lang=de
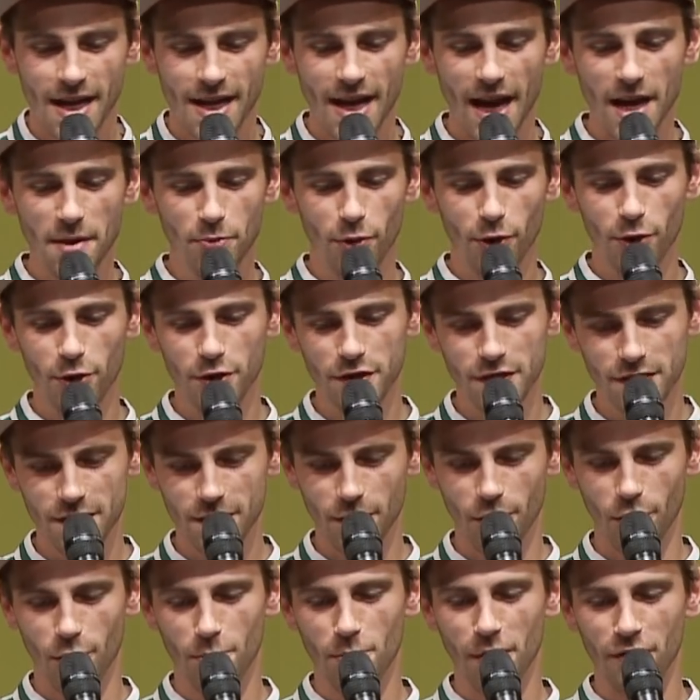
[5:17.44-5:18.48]
kein
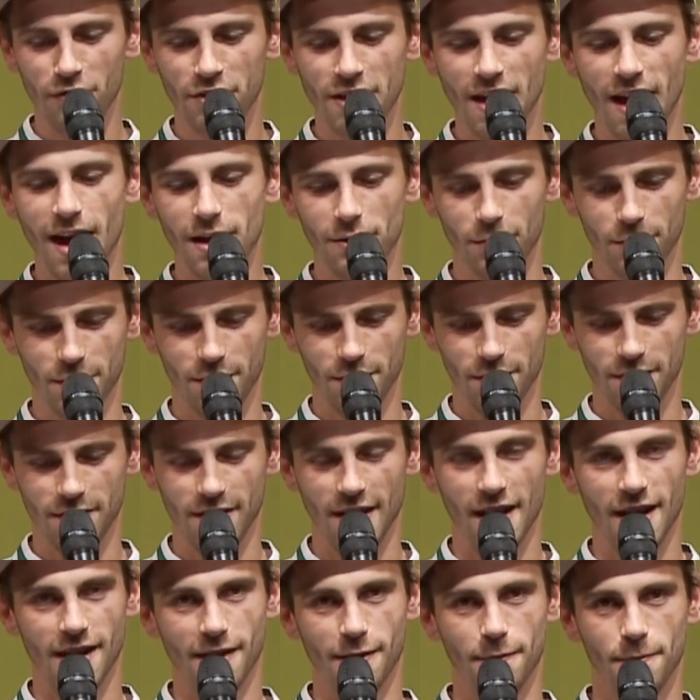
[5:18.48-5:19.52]
Post, um mal wieder Hallo zu
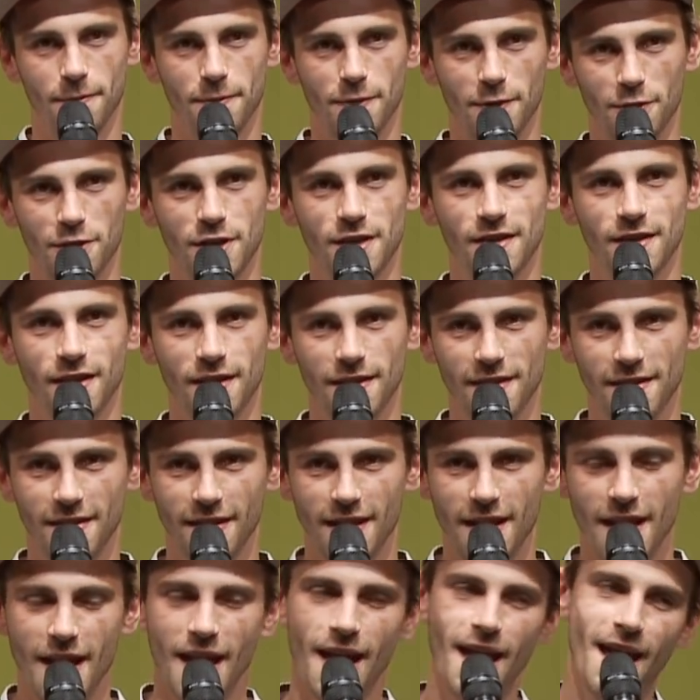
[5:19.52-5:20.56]
sagen. So dieses,
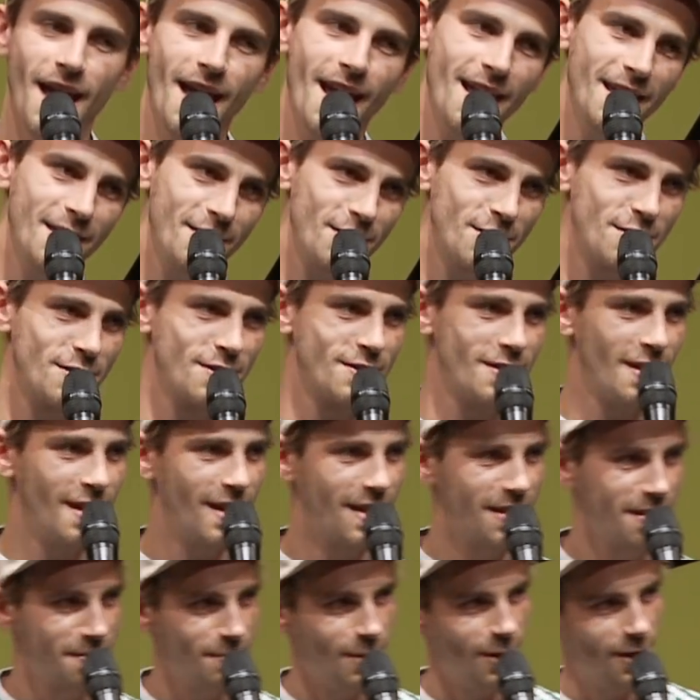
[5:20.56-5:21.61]
ey, ich war schon so lange nicht